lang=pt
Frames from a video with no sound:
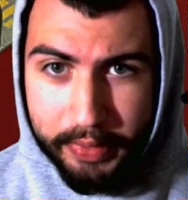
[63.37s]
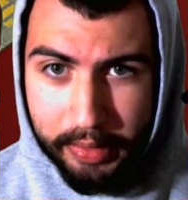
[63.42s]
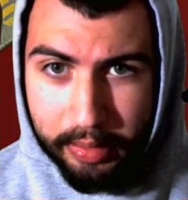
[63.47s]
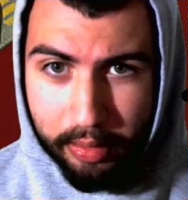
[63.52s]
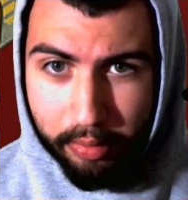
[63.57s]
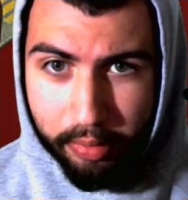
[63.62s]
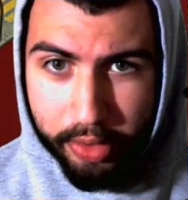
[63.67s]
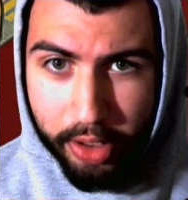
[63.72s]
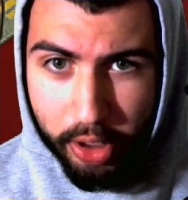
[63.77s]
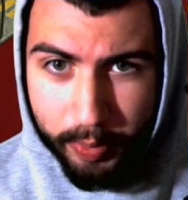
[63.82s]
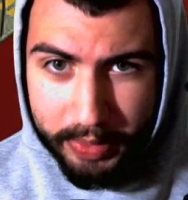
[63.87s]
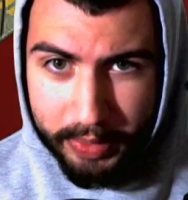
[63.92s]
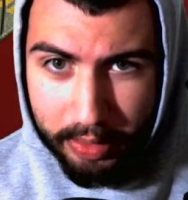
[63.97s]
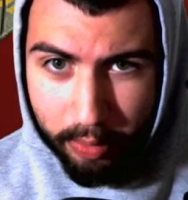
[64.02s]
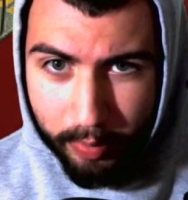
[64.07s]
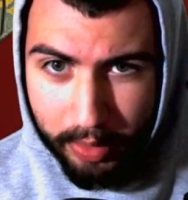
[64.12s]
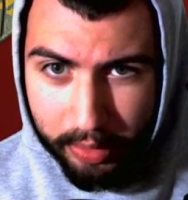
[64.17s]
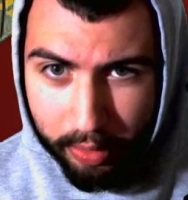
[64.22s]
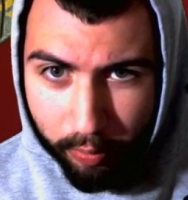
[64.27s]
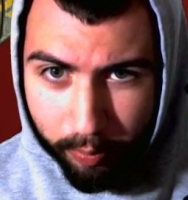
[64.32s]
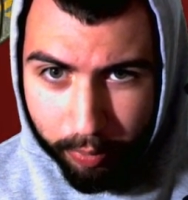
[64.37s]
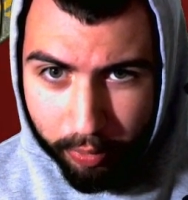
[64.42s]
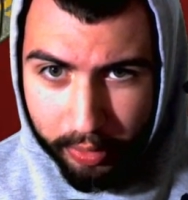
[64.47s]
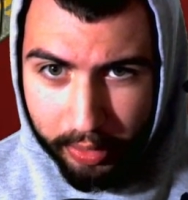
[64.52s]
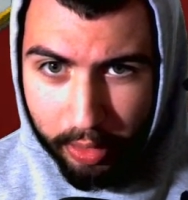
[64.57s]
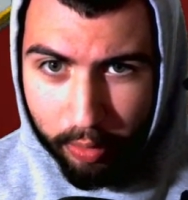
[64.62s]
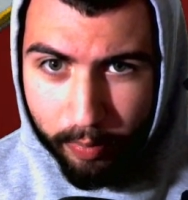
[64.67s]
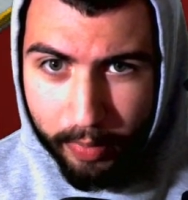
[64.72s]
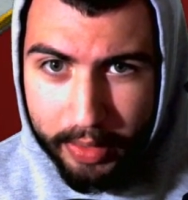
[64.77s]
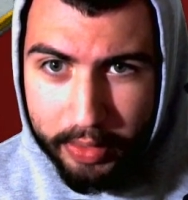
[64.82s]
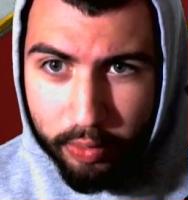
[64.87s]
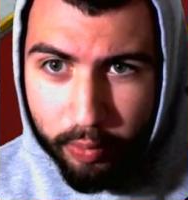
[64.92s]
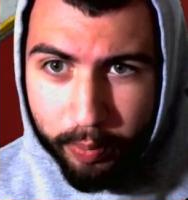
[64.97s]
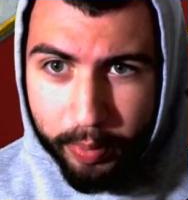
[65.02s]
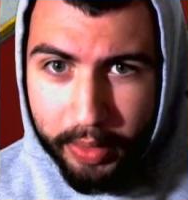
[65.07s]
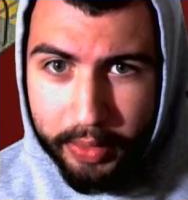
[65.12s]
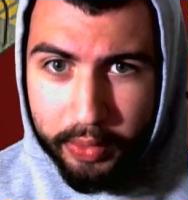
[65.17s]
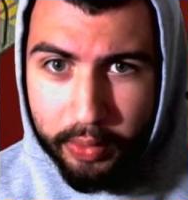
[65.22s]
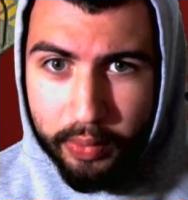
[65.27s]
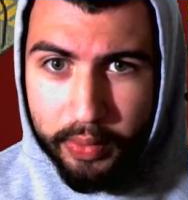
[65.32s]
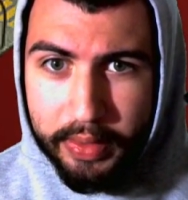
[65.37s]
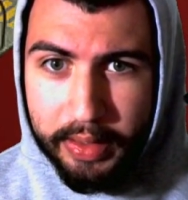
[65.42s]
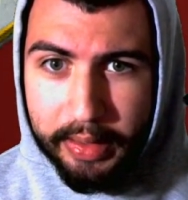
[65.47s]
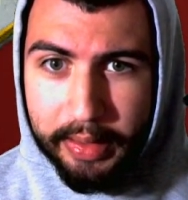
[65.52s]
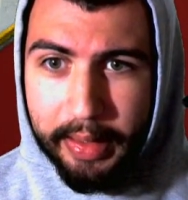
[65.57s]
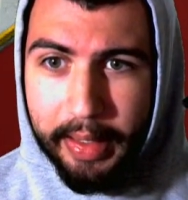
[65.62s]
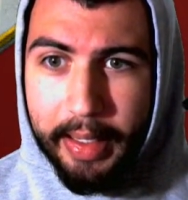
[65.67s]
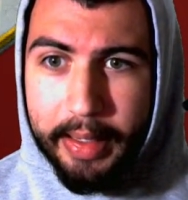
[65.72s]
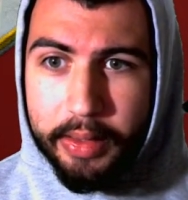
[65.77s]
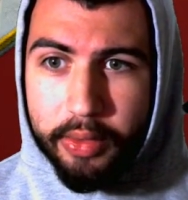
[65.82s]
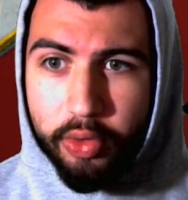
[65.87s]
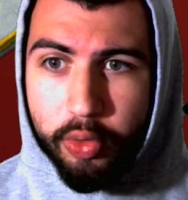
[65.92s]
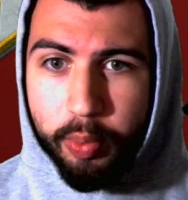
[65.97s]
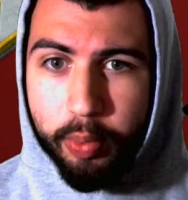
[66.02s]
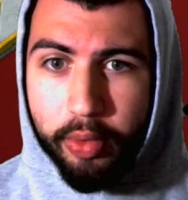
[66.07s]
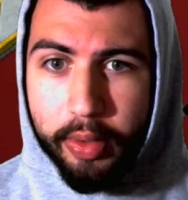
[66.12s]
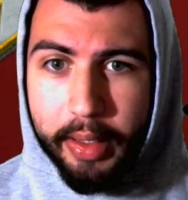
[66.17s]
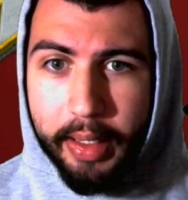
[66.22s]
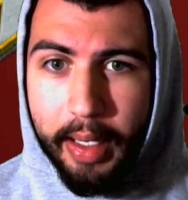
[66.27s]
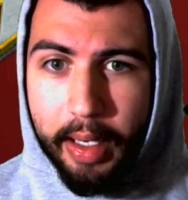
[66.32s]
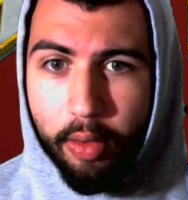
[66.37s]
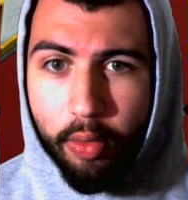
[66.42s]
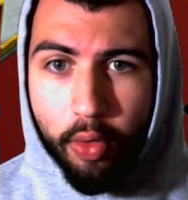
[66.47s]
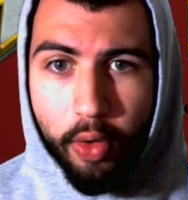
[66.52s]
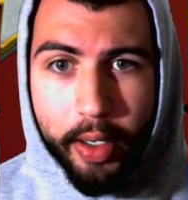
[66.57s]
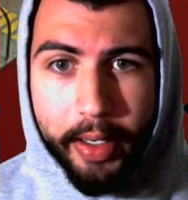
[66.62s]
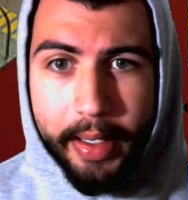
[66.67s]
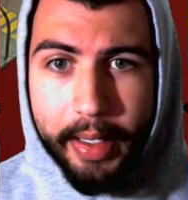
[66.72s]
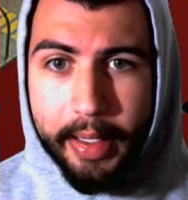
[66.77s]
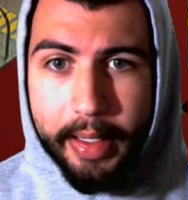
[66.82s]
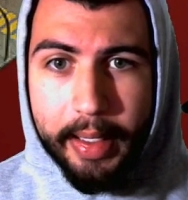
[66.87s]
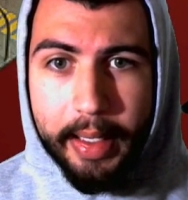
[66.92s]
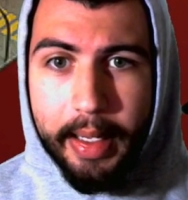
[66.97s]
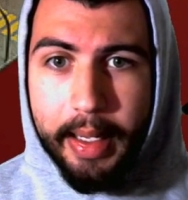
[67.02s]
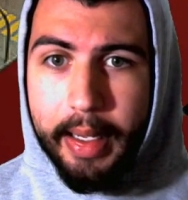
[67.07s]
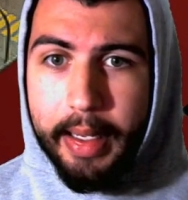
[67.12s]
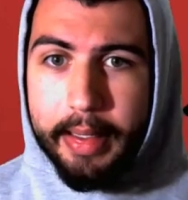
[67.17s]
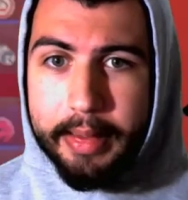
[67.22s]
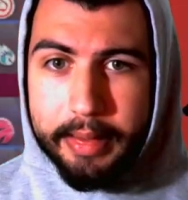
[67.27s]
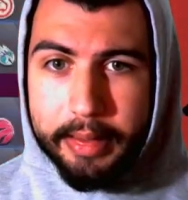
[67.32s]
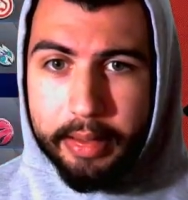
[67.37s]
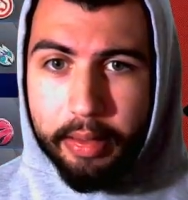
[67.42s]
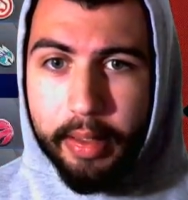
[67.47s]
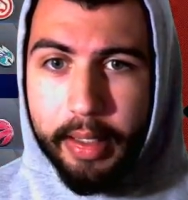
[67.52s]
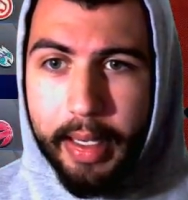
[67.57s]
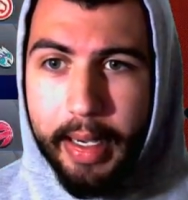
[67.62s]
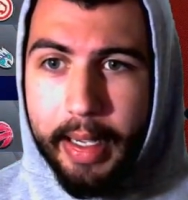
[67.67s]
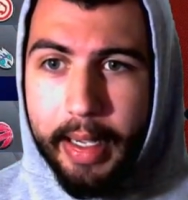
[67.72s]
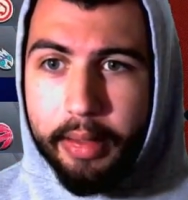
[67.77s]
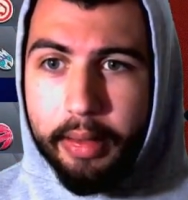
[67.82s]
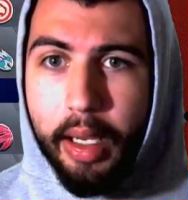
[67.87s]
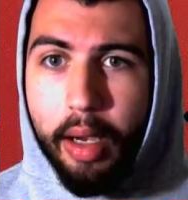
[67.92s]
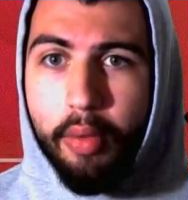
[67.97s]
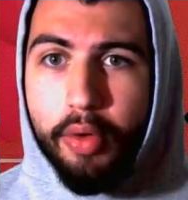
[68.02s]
então a gente precisa aumentar um pouquinho mais o preço dos ingressos, porque agora vocês estão ligados, né?